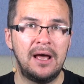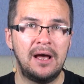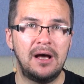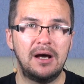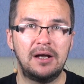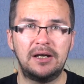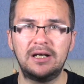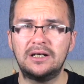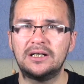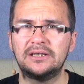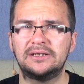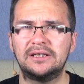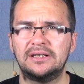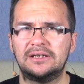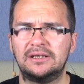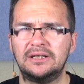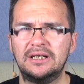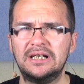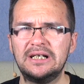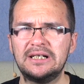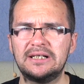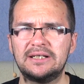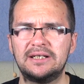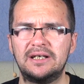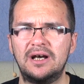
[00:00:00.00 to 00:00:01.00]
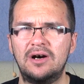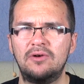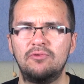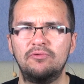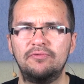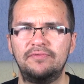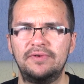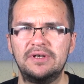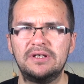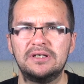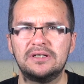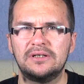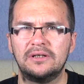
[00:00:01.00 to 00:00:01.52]
Рика Тета S я
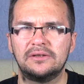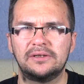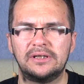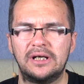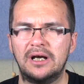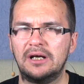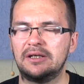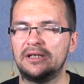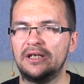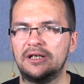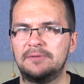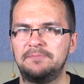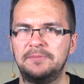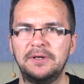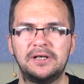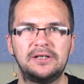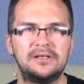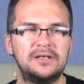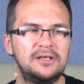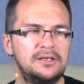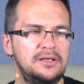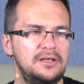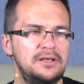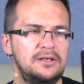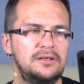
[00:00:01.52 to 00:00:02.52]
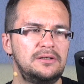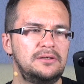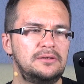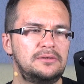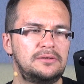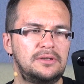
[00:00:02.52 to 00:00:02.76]
увидел на гик-пикнике,